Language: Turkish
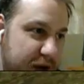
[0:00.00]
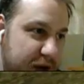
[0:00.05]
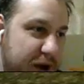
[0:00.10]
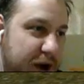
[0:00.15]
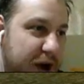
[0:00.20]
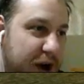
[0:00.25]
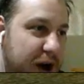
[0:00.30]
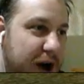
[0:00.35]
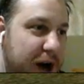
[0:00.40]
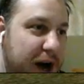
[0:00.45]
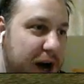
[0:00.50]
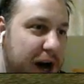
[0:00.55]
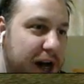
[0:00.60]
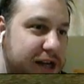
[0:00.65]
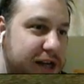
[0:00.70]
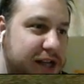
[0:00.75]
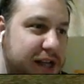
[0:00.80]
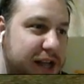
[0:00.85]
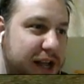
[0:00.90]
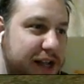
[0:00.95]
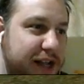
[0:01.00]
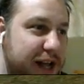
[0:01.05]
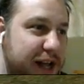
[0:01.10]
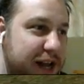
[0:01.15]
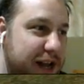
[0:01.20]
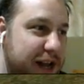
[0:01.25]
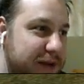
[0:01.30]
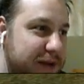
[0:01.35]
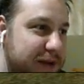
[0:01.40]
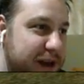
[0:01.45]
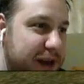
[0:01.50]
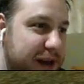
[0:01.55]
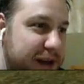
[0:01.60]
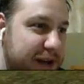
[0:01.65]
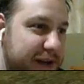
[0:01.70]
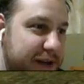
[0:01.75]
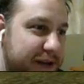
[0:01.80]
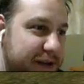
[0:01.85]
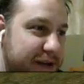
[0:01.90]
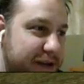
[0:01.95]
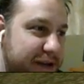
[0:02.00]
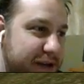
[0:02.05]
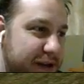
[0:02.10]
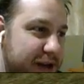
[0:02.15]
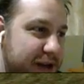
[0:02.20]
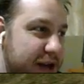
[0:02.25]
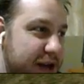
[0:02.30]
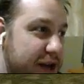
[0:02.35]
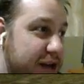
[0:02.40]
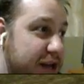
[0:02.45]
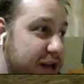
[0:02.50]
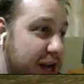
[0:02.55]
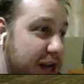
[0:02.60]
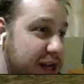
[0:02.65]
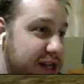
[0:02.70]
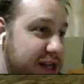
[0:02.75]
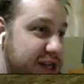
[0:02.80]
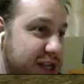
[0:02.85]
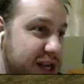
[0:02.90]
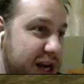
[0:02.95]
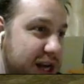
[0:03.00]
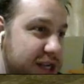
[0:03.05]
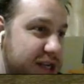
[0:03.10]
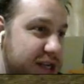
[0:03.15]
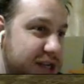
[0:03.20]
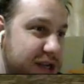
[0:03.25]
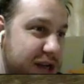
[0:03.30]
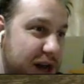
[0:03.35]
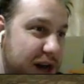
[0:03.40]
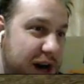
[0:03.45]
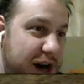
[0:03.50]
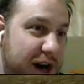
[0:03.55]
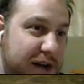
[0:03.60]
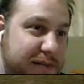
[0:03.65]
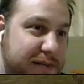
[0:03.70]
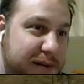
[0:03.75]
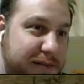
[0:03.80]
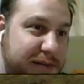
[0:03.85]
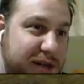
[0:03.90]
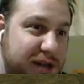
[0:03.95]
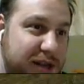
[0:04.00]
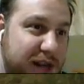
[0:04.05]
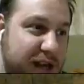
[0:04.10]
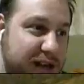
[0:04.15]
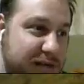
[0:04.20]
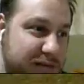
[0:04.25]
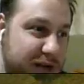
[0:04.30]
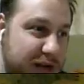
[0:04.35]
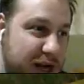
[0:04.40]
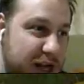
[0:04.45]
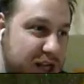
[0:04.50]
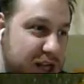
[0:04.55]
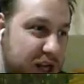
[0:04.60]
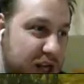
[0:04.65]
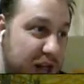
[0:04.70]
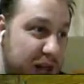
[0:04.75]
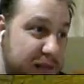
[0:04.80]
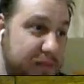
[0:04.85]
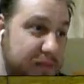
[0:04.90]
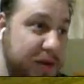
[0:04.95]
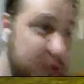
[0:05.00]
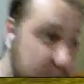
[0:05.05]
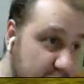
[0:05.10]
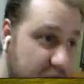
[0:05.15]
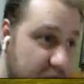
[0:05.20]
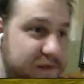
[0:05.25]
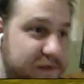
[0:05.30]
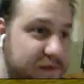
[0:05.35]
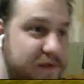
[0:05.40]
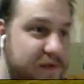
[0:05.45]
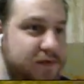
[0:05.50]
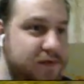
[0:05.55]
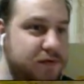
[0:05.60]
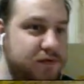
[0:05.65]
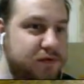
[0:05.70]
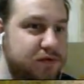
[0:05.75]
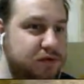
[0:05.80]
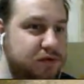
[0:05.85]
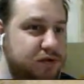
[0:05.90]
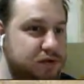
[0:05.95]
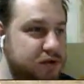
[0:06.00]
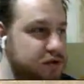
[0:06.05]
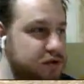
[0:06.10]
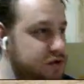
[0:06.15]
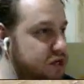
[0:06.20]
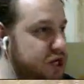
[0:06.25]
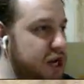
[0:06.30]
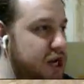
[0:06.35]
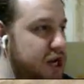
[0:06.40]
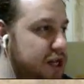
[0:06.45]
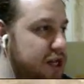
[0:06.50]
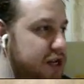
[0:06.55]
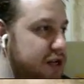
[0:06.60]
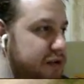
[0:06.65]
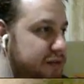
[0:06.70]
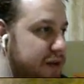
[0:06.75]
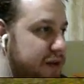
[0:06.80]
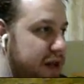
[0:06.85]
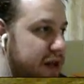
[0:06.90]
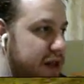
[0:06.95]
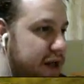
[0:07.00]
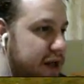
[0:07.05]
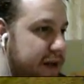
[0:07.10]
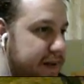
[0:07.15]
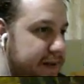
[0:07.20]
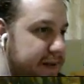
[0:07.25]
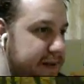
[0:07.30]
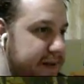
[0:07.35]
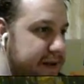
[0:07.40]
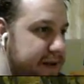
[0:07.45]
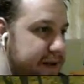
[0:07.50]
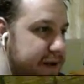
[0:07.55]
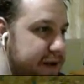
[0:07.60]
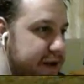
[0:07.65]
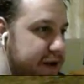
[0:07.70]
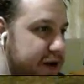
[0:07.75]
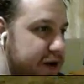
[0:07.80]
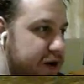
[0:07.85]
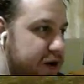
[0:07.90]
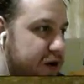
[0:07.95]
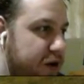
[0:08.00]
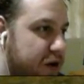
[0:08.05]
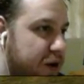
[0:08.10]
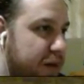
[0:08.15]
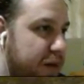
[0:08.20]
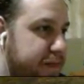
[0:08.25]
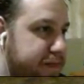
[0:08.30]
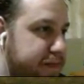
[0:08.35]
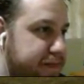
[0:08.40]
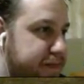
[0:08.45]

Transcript: Aa aslanlar gibi ya. Yalnız kask almamız lazım. Kask almayınca kafa üstü çakılırız valla. Hop.